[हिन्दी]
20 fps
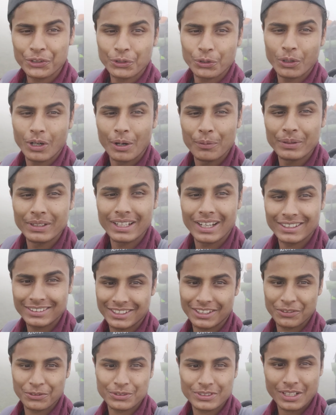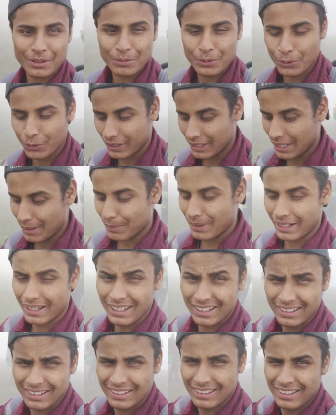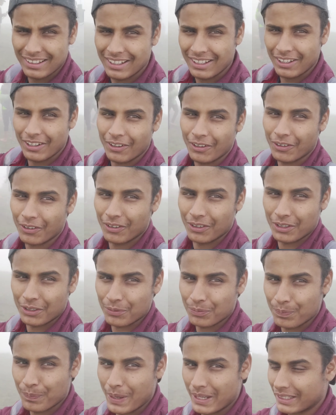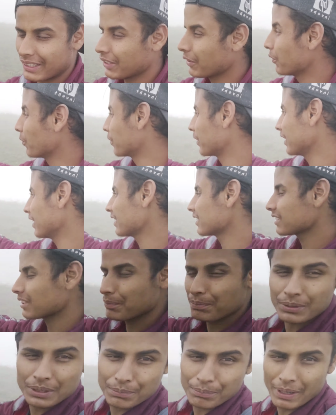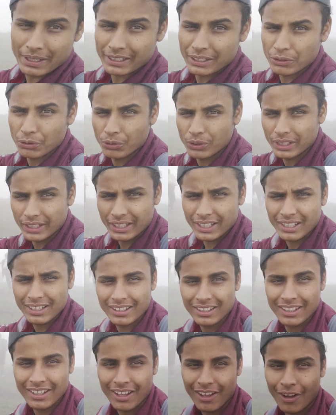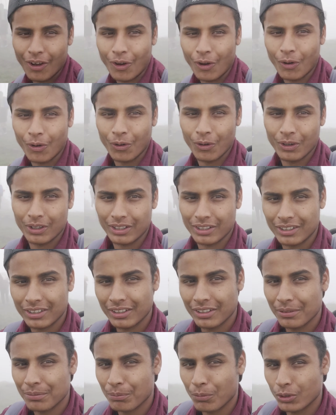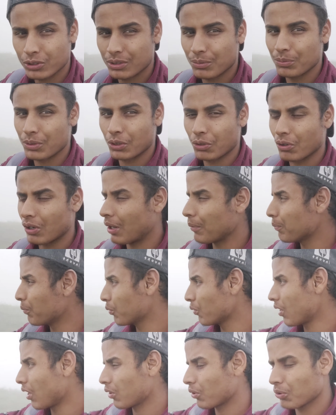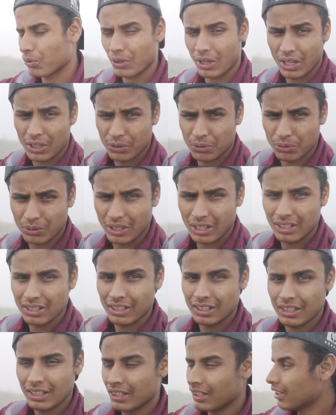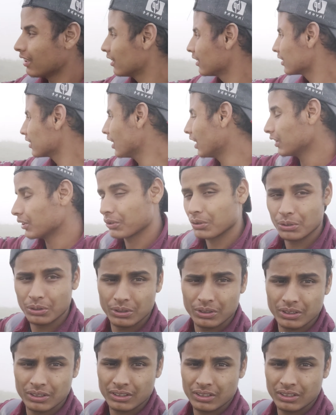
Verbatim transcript: तो अभी नाश्ता नुश्ता भी हो गया हमारा और पैकिंग हो गई है सबकी पैकिंग हो गई है और मौसम देखो आप पूरा कोहरा ही कोहरा देखो